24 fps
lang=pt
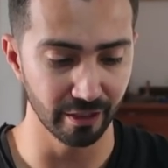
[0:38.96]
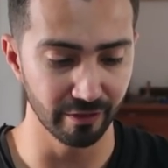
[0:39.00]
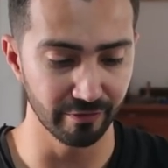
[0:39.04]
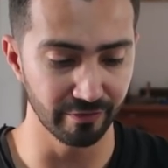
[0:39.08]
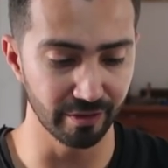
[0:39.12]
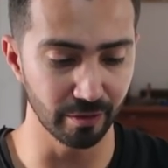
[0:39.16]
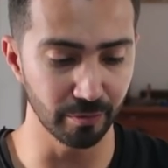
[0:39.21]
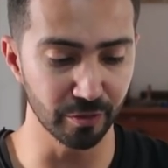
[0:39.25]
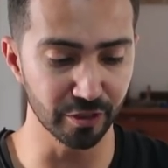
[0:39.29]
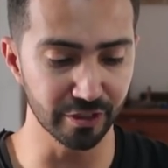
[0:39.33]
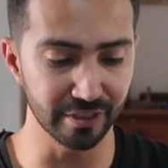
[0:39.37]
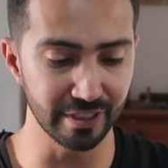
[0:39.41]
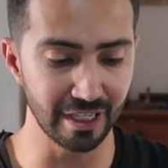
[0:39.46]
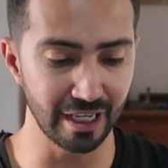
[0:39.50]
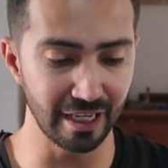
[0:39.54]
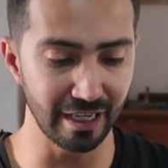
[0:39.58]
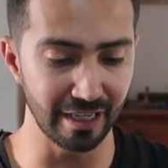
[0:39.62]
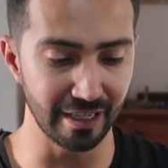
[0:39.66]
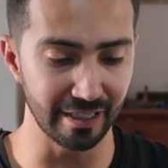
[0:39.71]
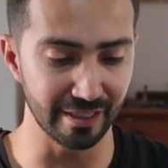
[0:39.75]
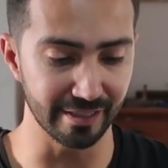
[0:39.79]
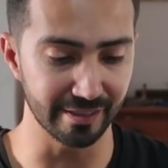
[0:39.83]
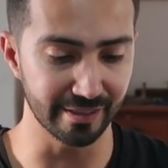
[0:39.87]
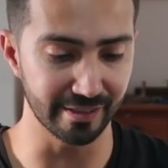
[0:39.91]
Vamos
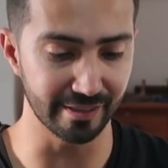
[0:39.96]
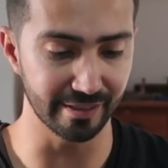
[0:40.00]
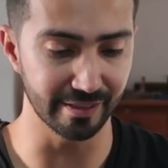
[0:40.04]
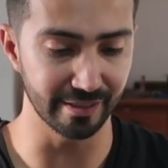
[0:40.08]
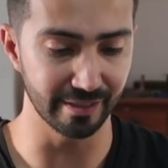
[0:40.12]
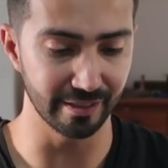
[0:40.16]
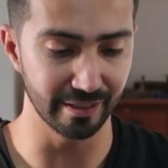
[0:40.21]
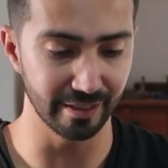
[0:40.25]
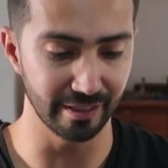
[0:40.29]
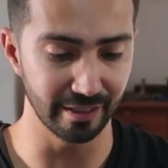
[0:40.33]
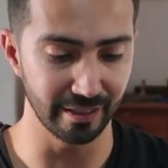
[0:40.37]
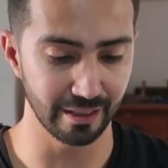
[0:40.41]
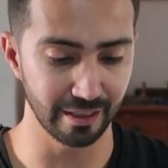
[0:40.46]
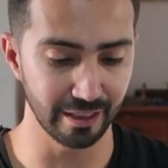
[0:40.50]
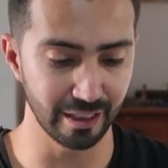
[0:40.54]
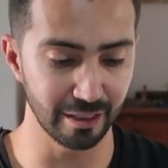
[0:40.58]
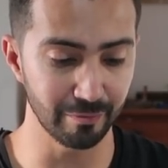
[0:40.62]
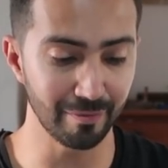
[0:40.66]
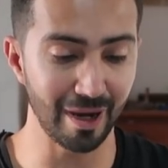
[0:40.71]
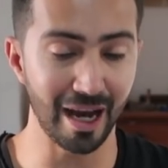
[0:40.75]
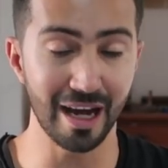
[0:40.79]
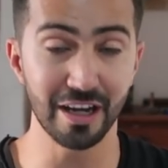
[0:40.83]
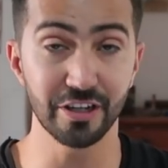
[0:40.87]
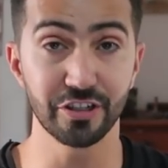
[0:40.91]
nas
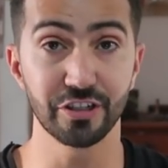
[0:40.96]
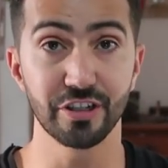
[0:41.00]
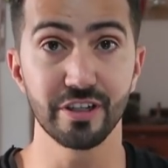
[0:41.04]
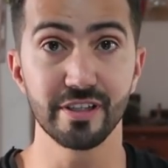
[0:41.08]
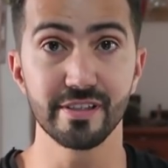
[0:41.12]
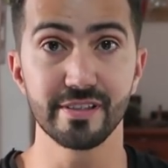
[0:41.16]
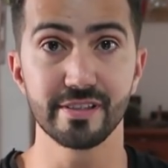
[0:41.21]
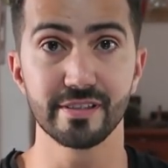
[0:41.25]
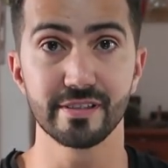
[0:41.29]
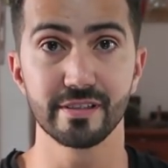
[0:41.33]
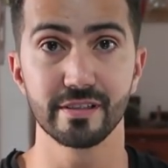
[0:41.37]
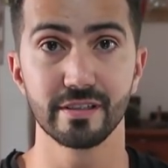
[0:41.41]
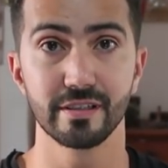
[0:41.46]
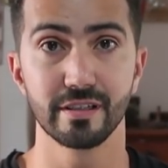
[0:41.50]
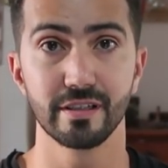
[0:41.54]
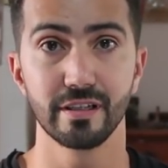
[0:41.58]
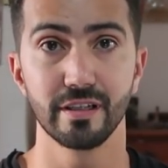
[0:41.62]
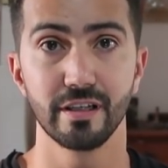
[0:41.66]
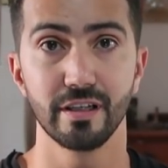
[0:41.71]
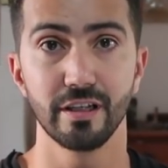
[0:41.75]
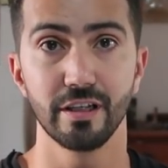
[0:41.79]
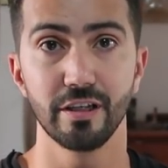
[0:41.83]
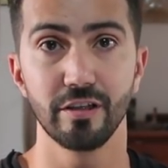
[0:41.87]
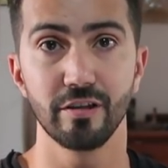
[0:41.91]
imagens
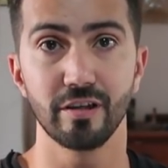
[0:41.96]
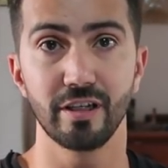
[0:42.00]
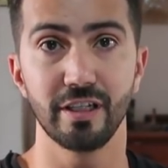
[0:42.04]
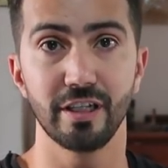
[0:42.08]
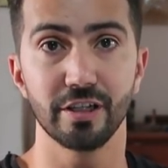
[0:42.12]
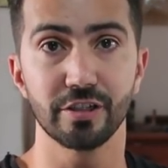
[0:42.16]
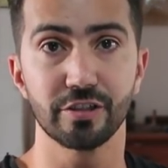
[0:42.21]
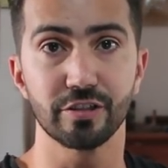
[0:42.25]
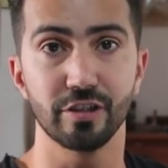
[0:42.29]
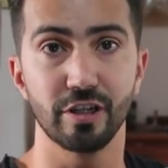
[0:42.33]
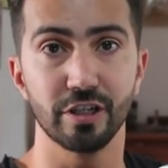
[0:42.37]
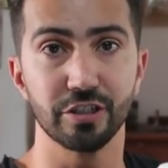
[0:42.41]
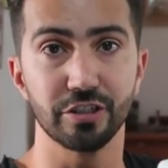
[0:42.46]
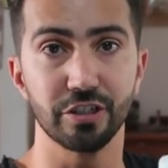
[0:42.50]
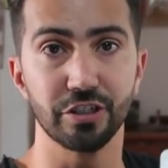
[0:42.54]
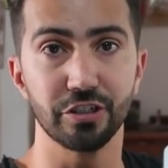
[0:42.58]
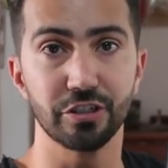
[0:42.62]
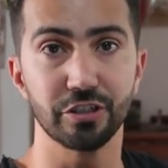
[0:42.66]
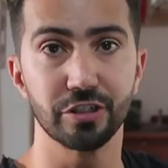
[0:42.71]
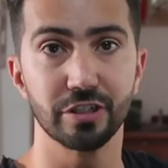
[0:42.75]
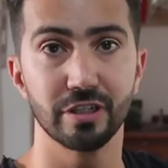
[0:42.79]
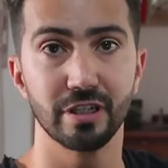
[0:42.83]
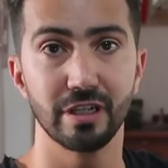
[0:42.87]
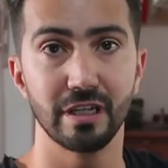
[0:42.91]
e olha só,
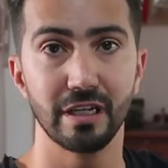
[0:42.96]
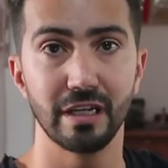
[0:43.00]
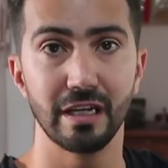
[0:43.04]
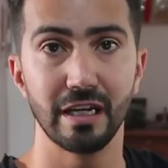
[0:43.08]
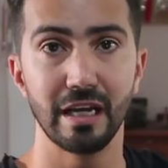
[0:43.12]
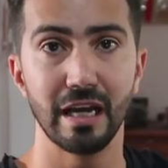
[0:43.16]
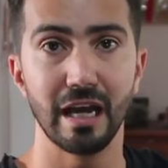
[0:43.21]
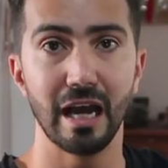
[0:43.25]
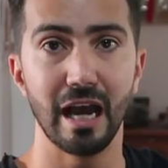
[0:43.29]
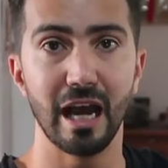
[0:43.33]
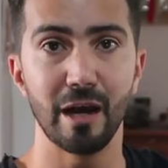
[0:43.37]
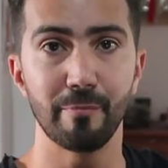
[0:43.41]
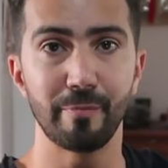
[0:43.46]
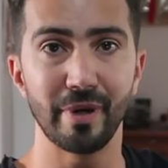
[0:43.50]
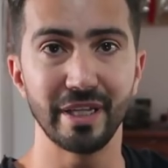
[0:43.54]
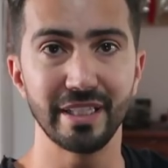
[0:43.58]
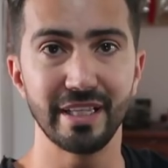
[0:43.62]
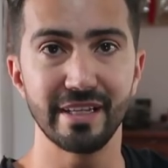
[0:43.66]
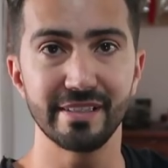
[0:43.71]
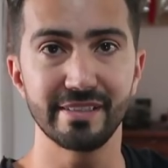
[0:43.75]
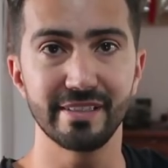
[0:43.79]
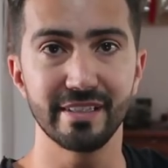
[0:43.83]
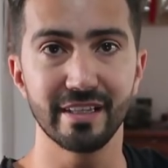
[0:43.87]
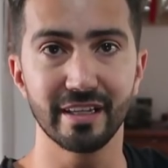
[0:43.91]
gente.
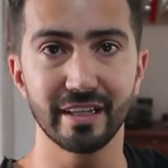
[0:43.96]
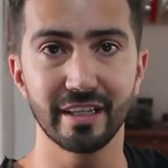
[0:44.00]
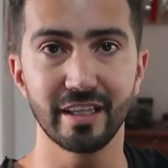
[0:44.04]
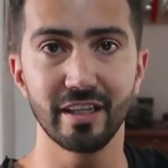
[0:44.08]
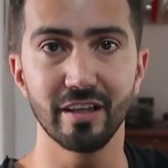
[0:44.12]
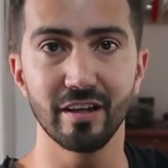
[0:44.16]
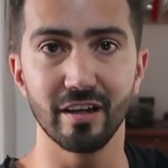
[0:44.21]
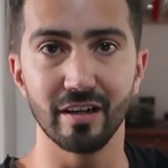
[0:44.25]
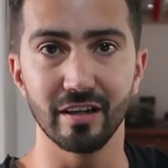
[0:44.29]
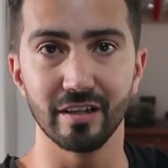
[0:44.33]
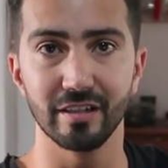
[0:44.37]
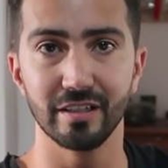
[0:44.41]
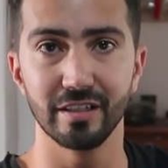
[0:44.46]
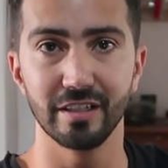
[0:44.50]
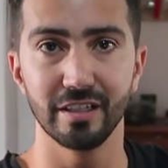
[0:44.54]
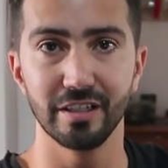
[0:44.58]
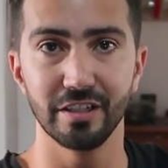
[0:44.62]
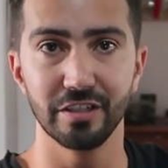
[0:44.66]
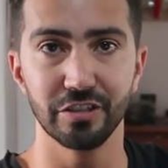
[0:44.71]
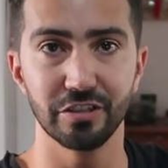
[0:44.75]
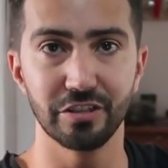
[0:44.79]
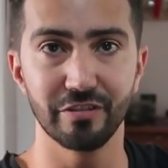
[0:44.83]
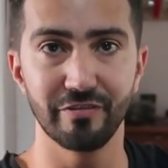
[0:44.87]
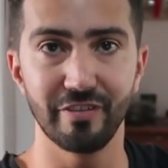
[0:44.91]
Aparecem aqui, ó,
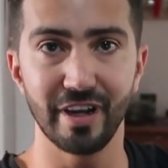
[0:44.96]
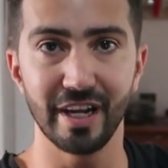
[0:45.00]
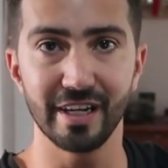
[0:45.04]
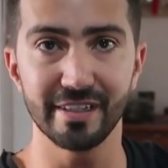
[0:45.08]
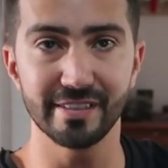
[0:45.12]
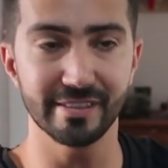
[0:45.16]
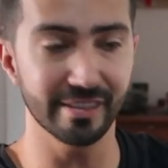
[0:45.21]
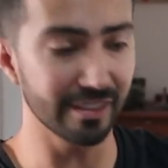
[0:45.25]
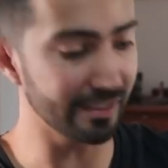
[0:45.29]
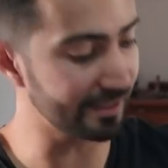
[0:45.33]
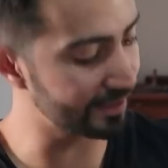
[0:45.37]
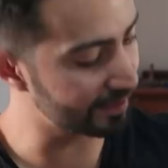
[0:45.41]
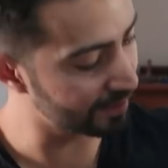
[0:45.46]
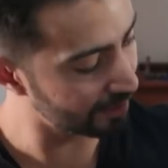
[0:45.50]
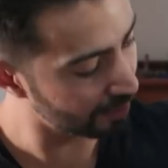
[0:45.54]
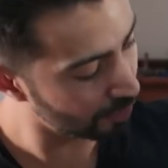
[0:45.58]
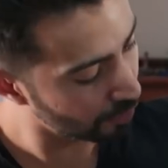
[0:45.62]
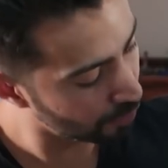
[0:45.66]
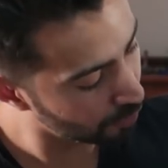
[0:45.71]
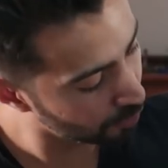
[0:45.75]
diversas